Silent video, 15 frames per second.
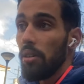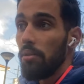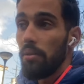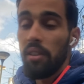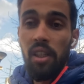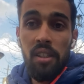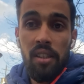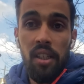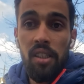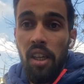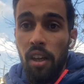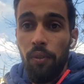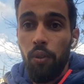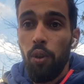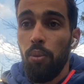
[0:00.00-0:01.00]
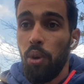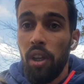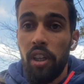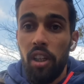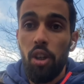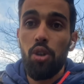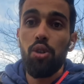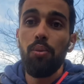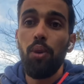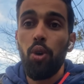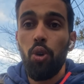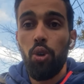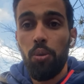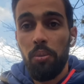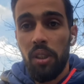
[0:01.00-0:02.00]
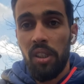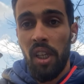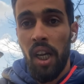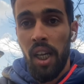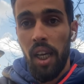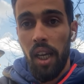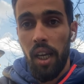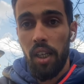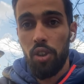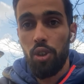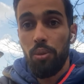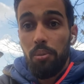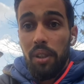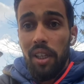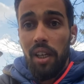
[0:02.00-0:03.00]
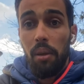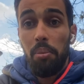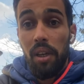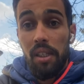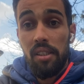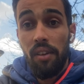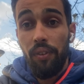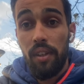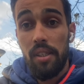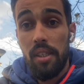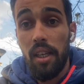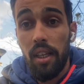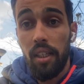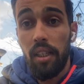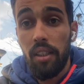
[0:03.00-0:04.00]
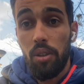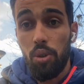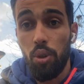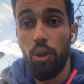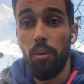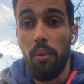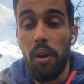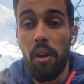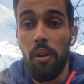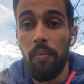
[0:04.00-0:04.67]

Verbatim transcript: ناس كتعرفوهم ولكن خصهم يكونوا من داك لا ريجيون من داك البلاصه فين ساكنين نتوما